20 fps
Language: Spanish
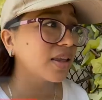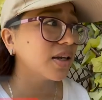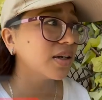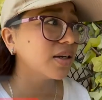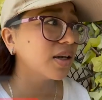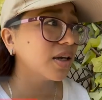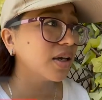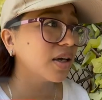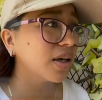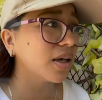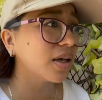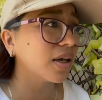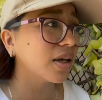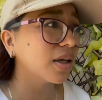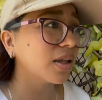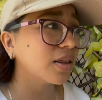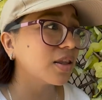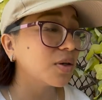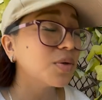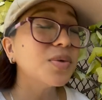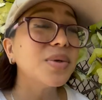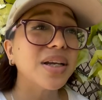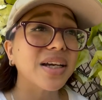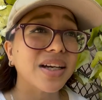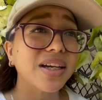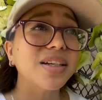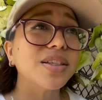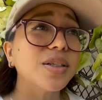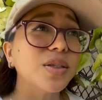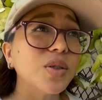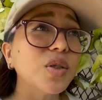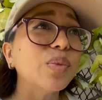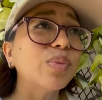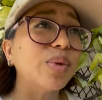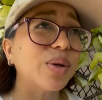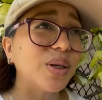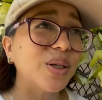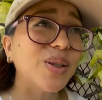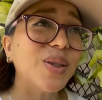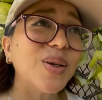tiene, tiene un ejercicio
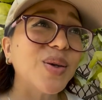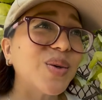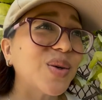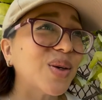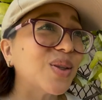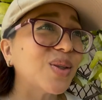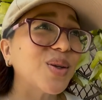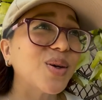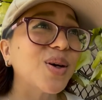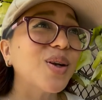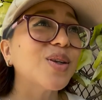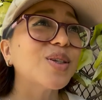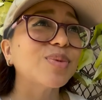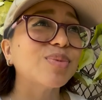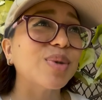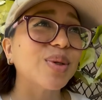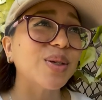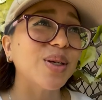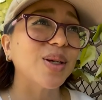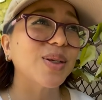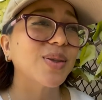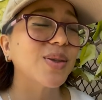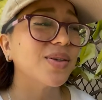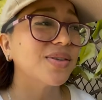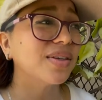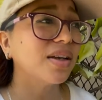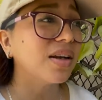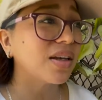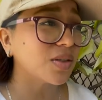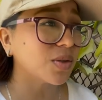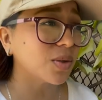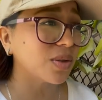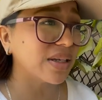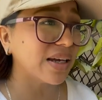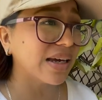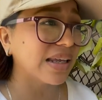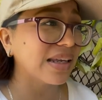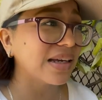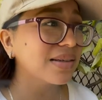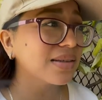político en todos los proyectos de las
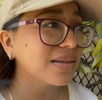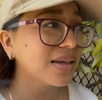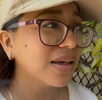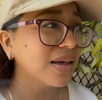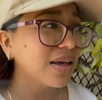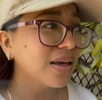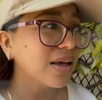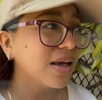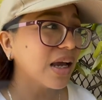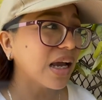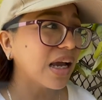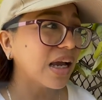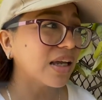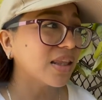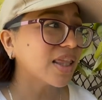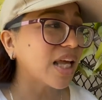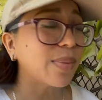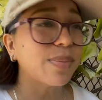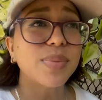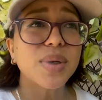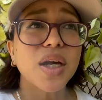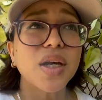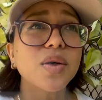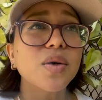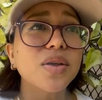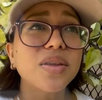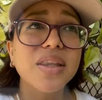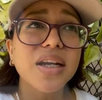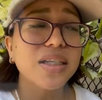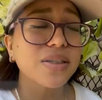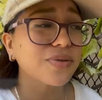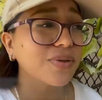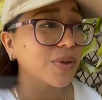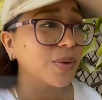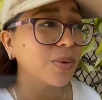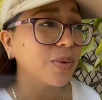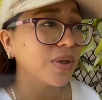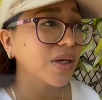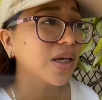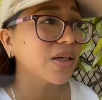ciudades eh, también otras
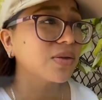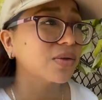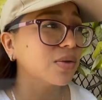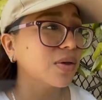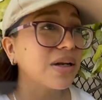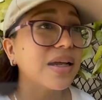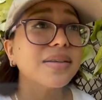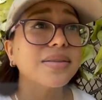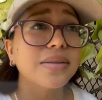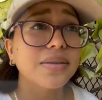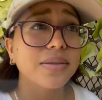figuras, ¿no? las